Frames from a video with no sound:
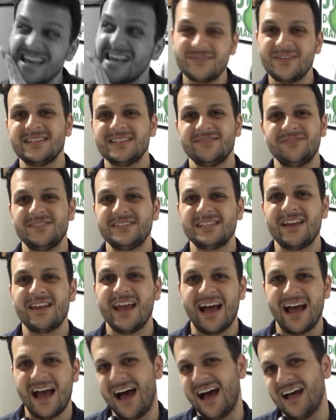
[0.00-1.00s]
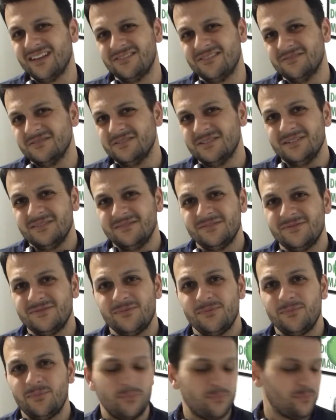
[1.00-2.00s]
Eles fazem, fizeram errado.
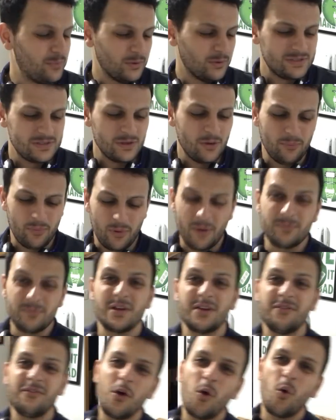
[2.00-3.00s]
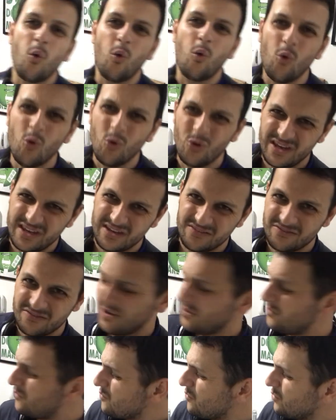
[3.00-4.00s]
É, produção própria, isso aqui veio ruim,
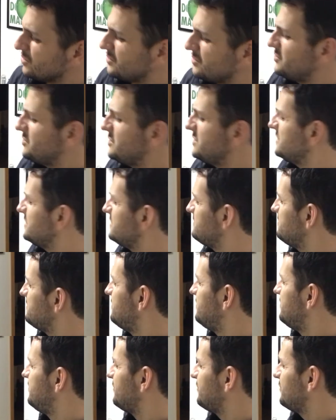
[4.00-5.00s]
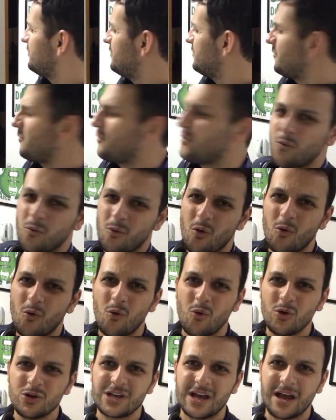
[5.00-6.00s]
veio com gosto de
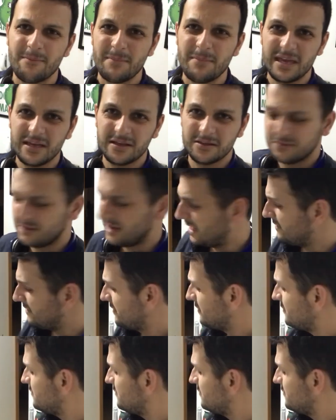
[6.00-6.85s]
cocô de camelo, cara.